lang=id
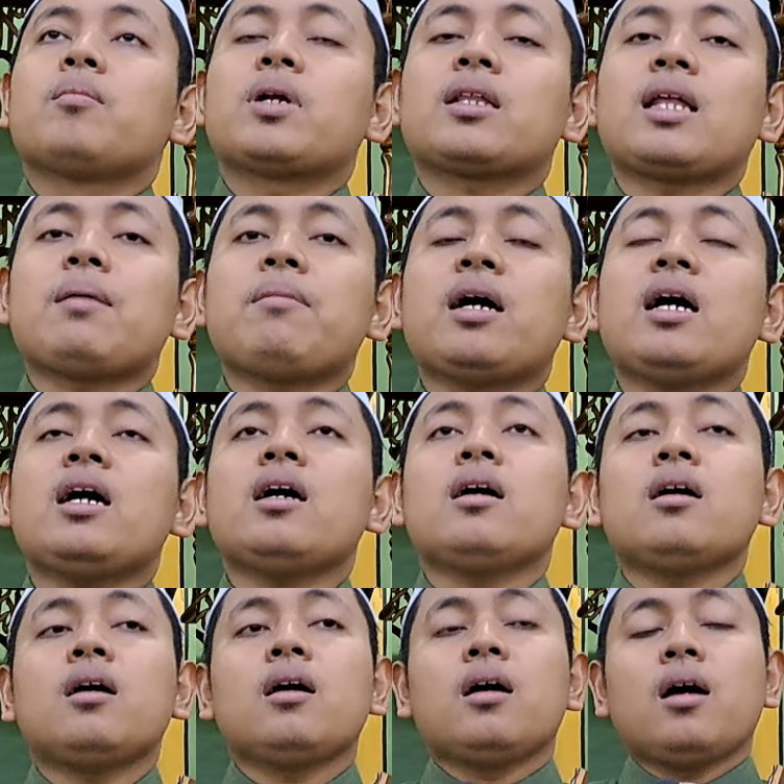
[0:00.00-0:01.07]
Pertama,
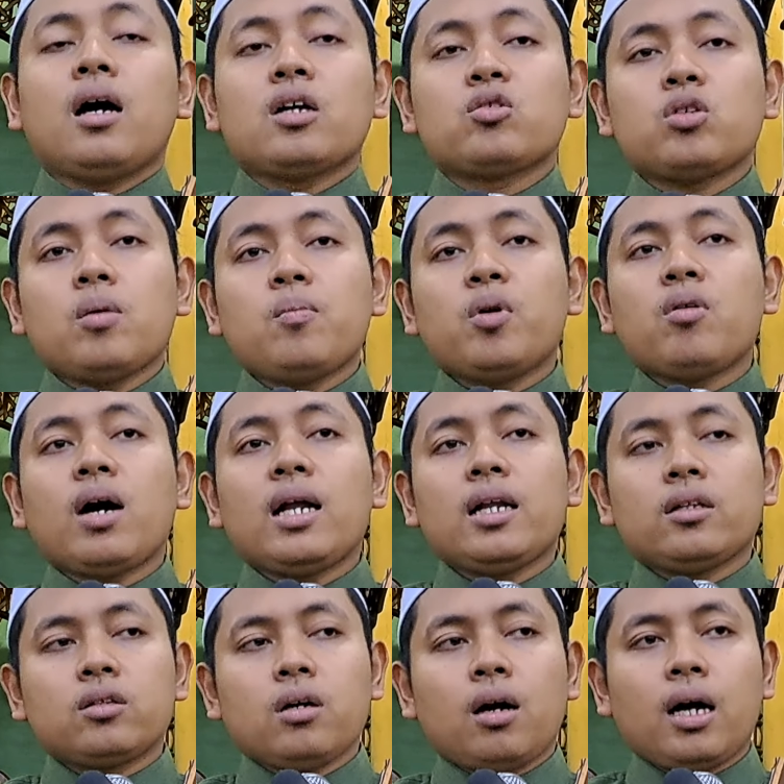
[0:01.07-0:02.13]
as
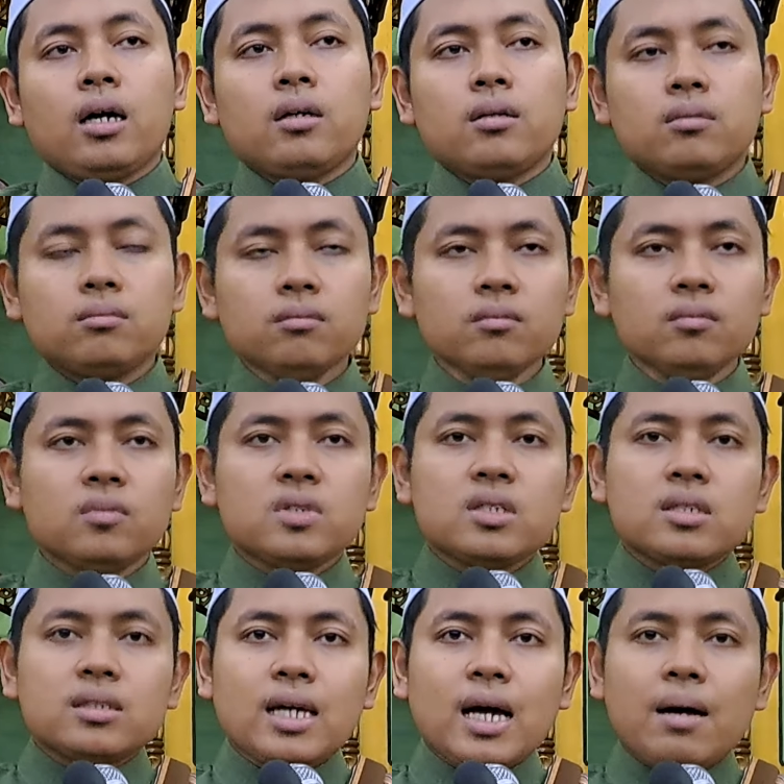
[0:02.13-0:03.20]
'ala ta'ah.
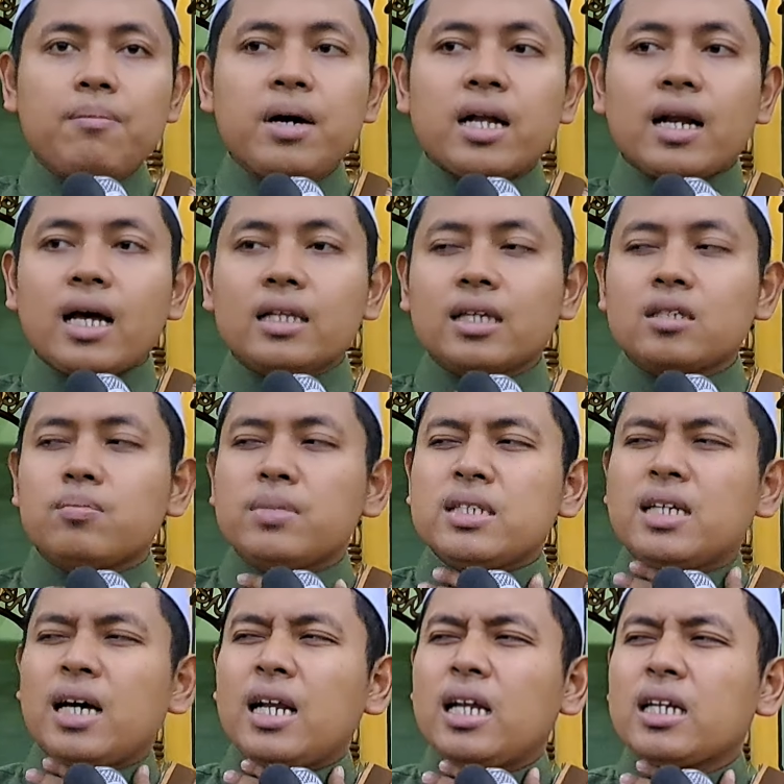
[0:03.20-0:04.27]
Sabar atas
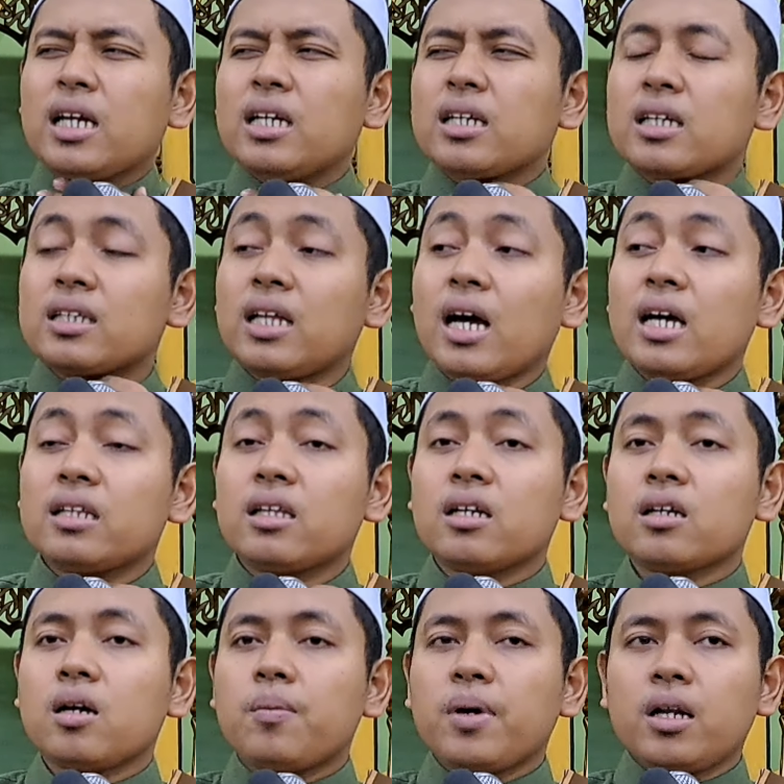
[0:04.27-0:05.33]
menjalankan
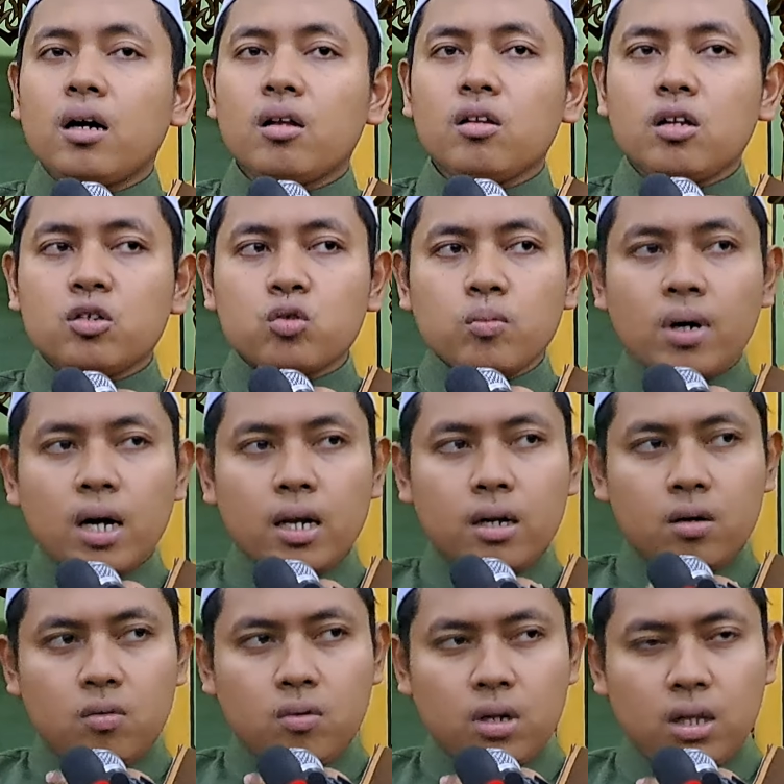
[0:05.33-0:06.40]
ketaatan kepada Allah
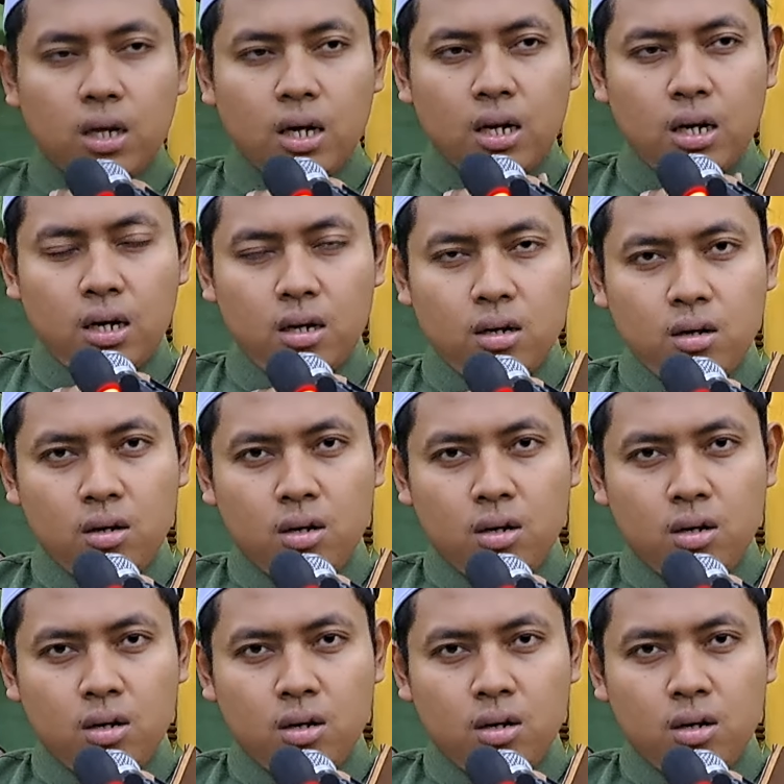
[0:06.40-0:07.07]
Subhanahu wa taala.